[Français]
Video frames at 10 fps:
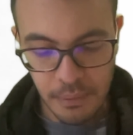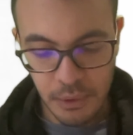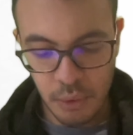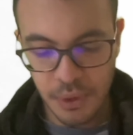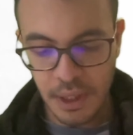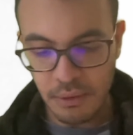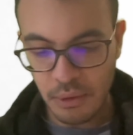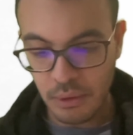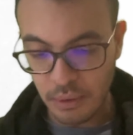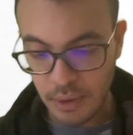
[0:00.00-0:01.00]
nous
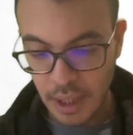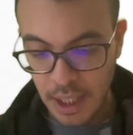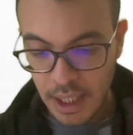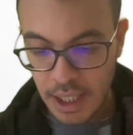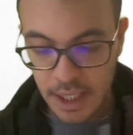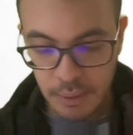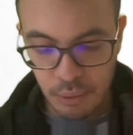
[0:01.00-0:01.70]
avons x